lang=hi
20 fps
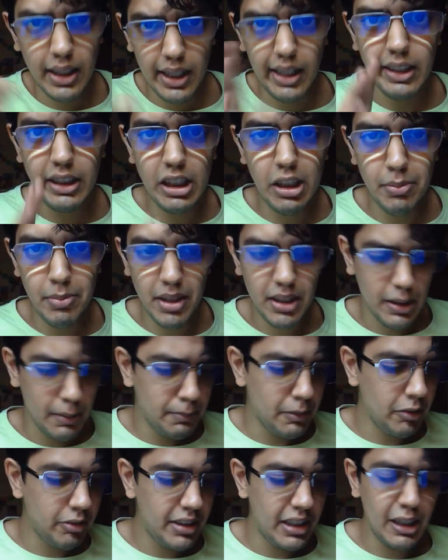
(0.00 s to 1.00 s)
हिंदी में कप
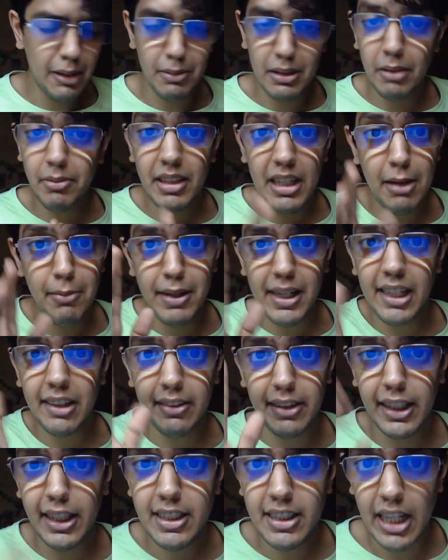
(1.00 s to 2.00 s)
ऑफ टी का मतलब ये मेरे
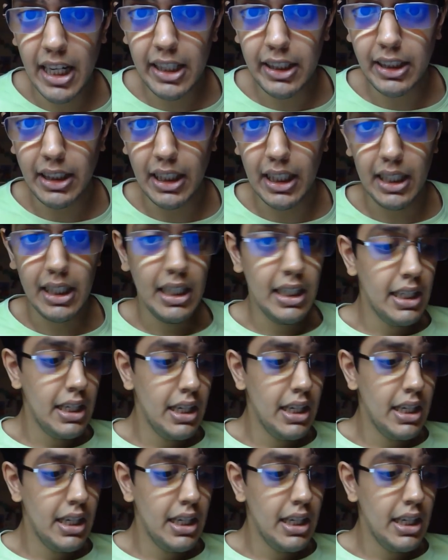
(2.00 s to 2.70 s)
हिस्से की चाय नहीं है